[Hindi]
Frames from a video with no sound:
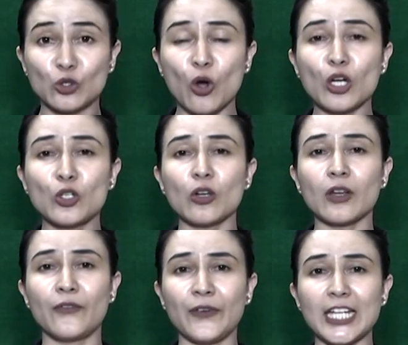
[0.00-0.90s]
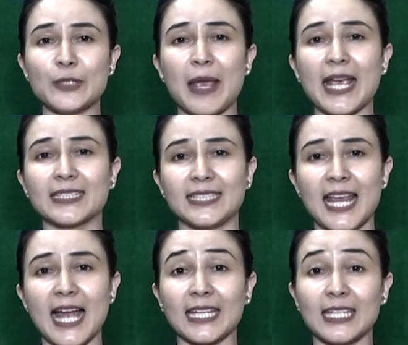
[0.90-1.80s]
दो टुक फीडबैक
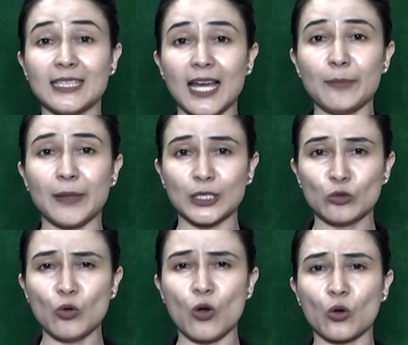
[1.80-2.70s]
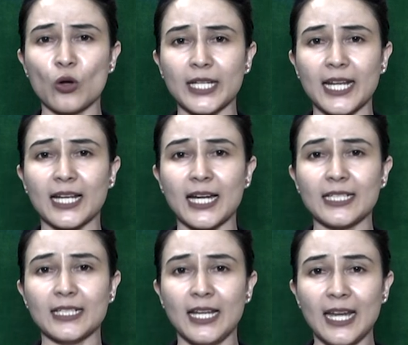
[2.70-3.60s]
दिया कि दल बदलुओं को
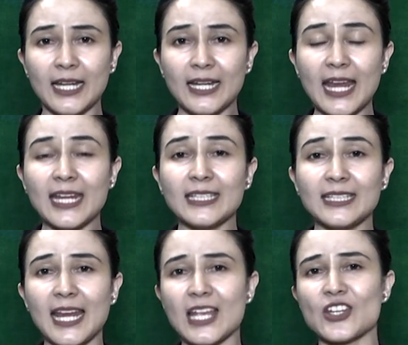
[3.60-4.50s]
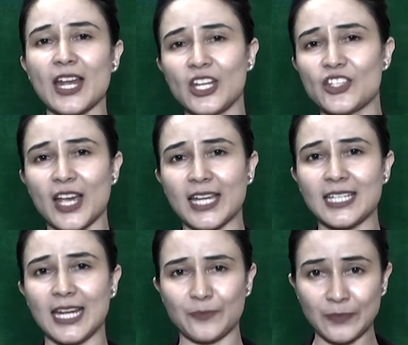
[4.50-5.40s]
टिकट नहीं दिए जाने
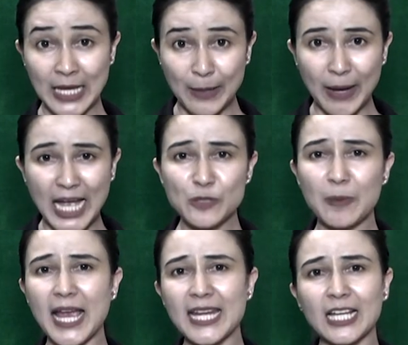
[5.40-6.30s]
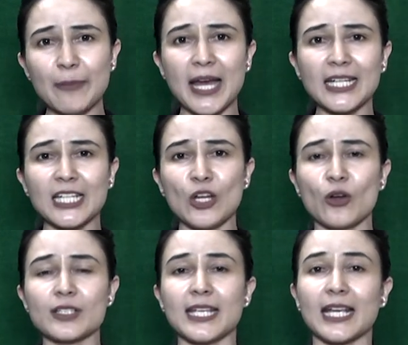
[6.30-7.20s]
चाहिए भाजपा हाईकमान की
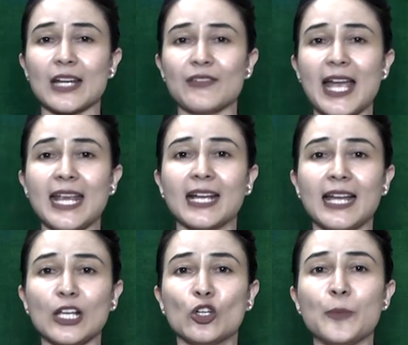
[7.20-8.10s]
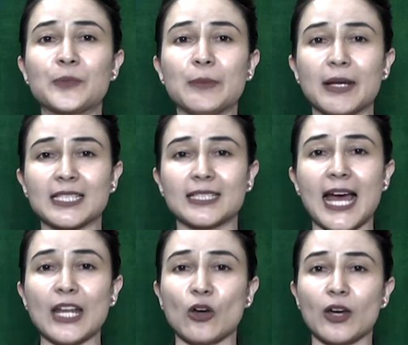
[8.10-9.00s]
ओर से करवाए गए गुप्त
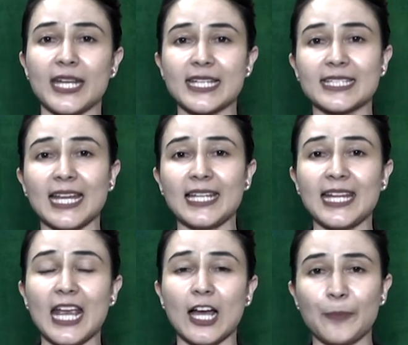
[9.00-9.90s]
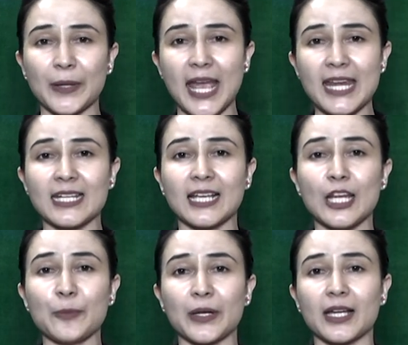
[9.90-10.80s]
मतदान और इसके लिए अपनाई
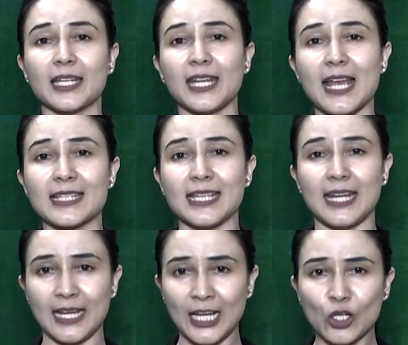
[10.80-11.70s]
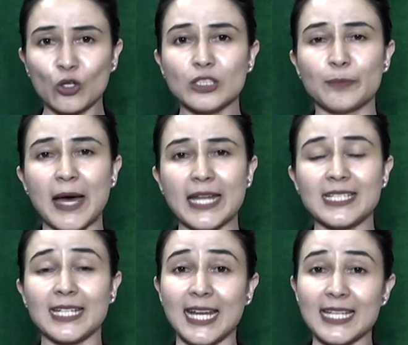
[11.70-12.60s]
गई प्रक्रिया से खुद
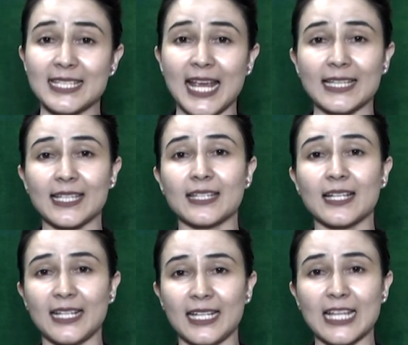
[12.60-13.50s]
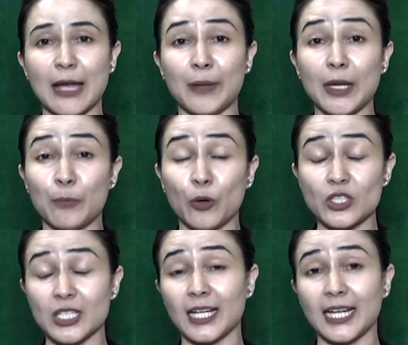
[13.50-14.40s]
पार्टी के ज्यादातर नेता भी
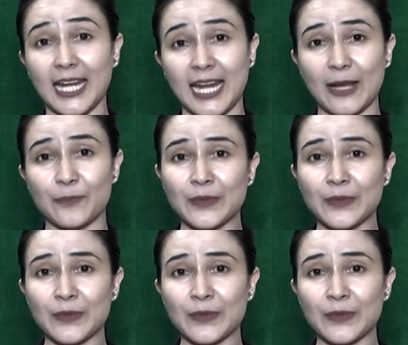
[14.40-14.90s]
भोचक के हैं